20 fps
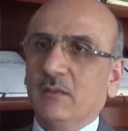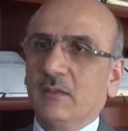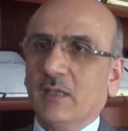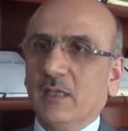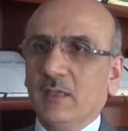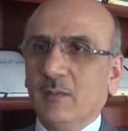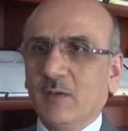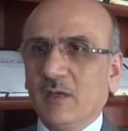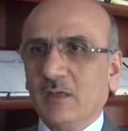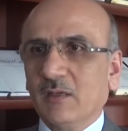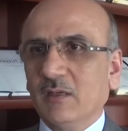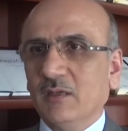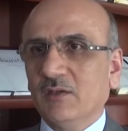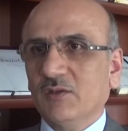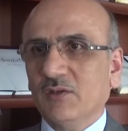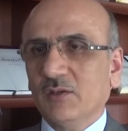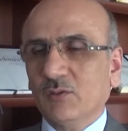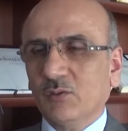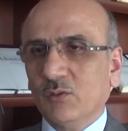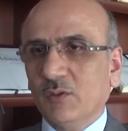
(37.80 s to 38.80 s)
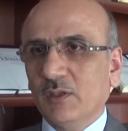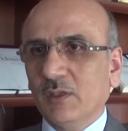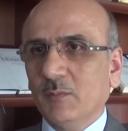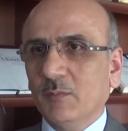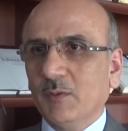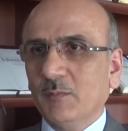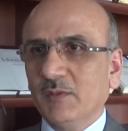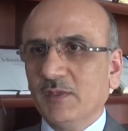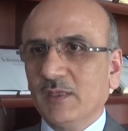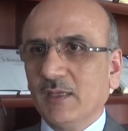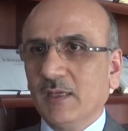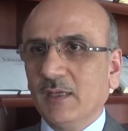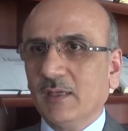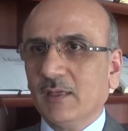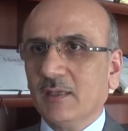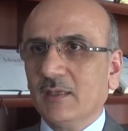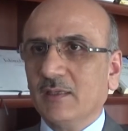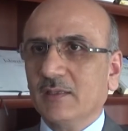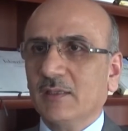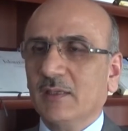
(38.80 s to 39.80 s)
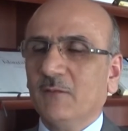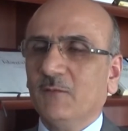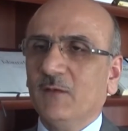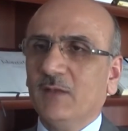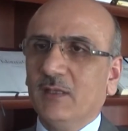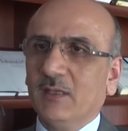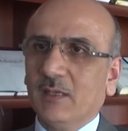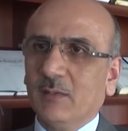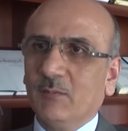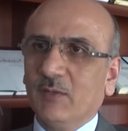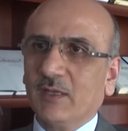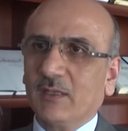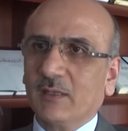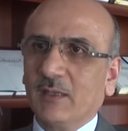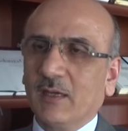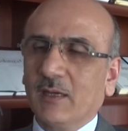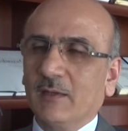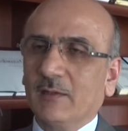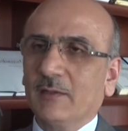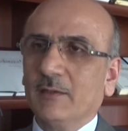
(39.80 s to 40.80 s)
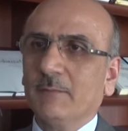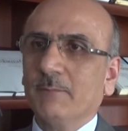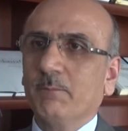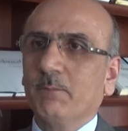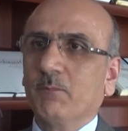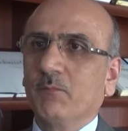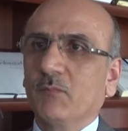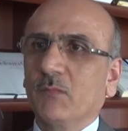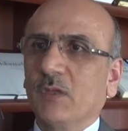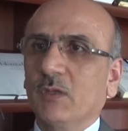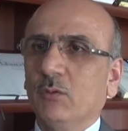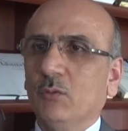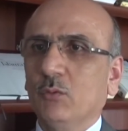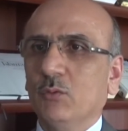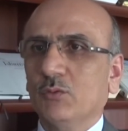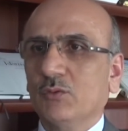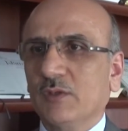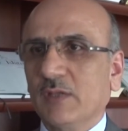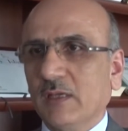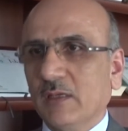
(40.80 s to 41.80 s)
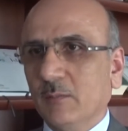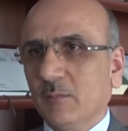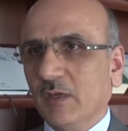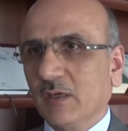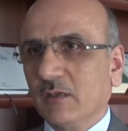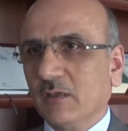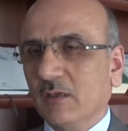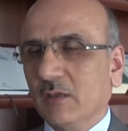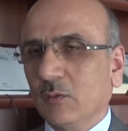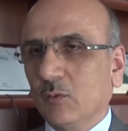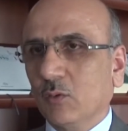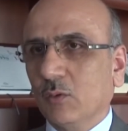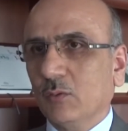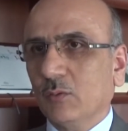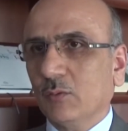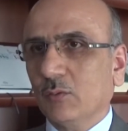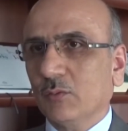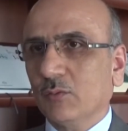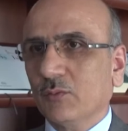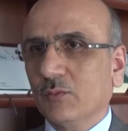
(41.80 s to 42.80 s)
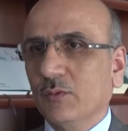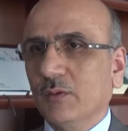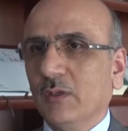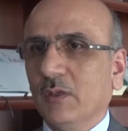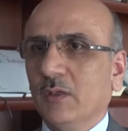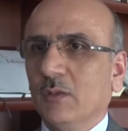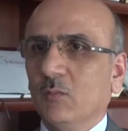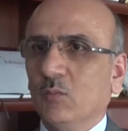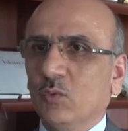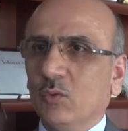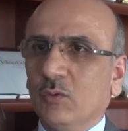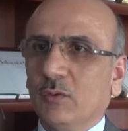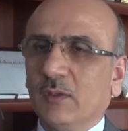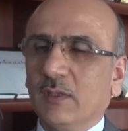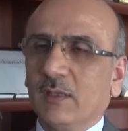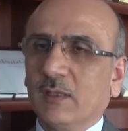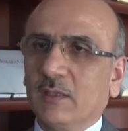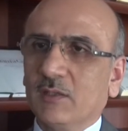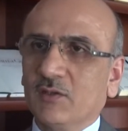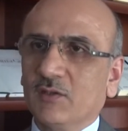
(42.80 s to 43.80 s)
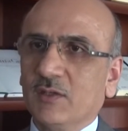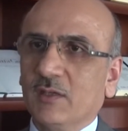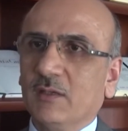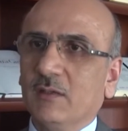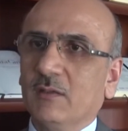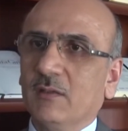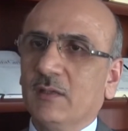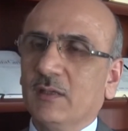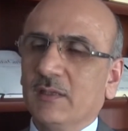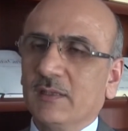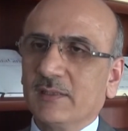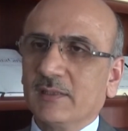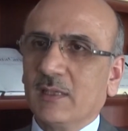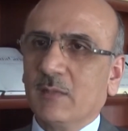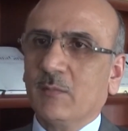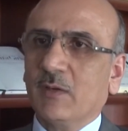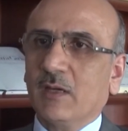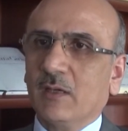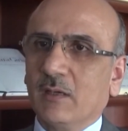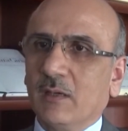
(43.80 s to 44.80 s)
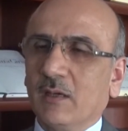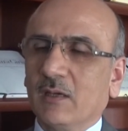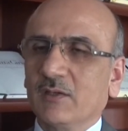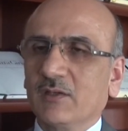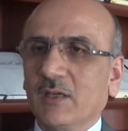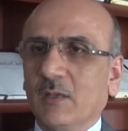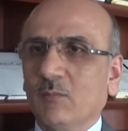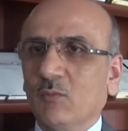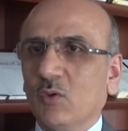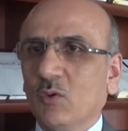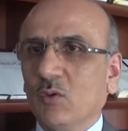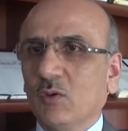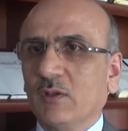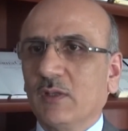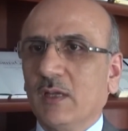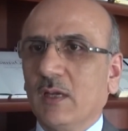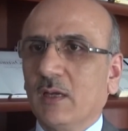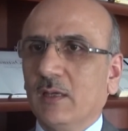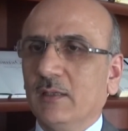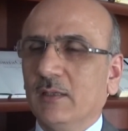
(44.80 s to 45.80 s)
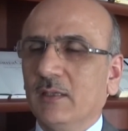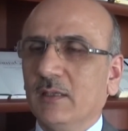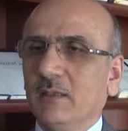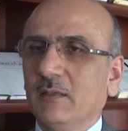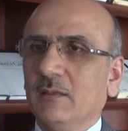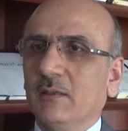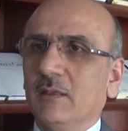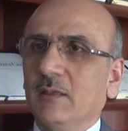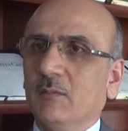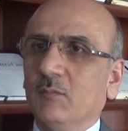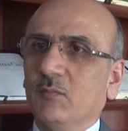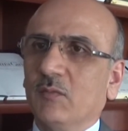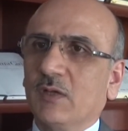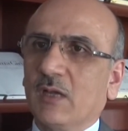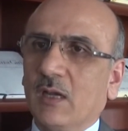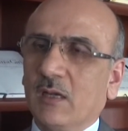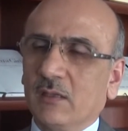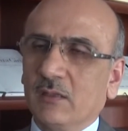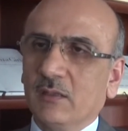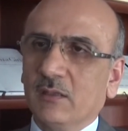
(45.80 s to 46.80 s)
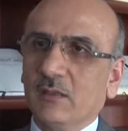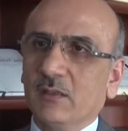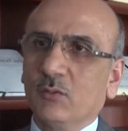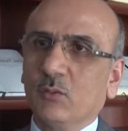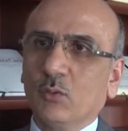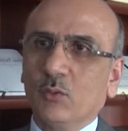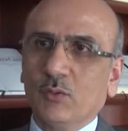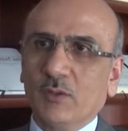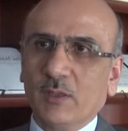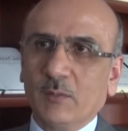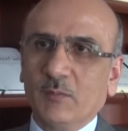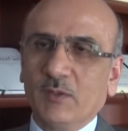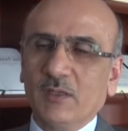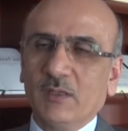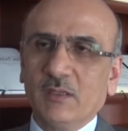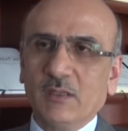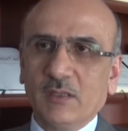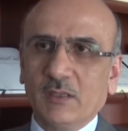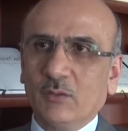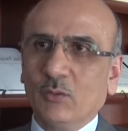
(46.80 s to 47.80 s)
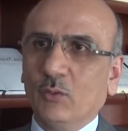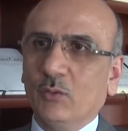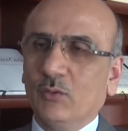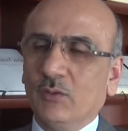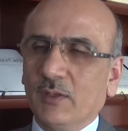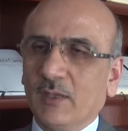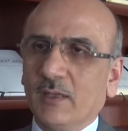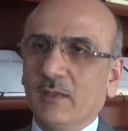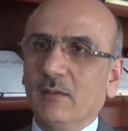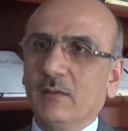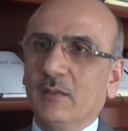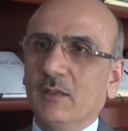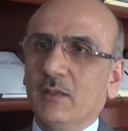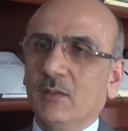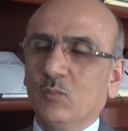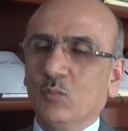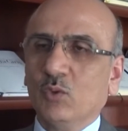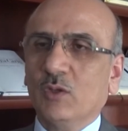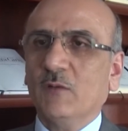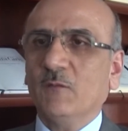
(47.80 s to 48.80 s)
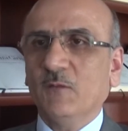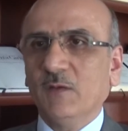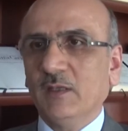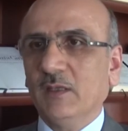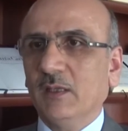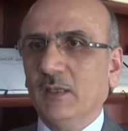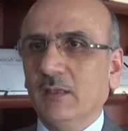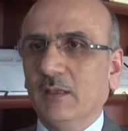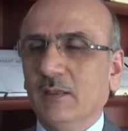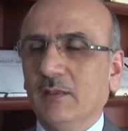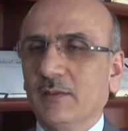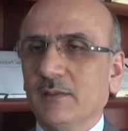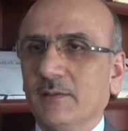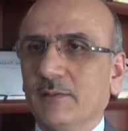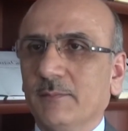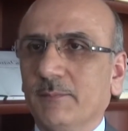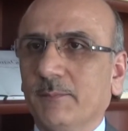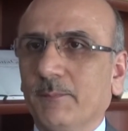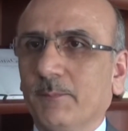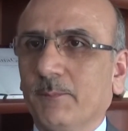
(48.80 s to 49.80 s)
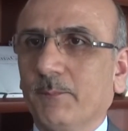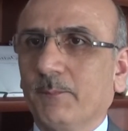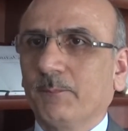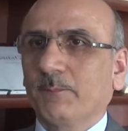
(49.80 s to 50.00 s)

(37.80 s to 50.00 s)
Danimarka için söylememiz gerekirse fidye miktarı 100 Danimarka kronudur. Bununla kişi sabahlı akşamlı orta halli karnına doyurabilir iki öğünde. Buna fidye denir.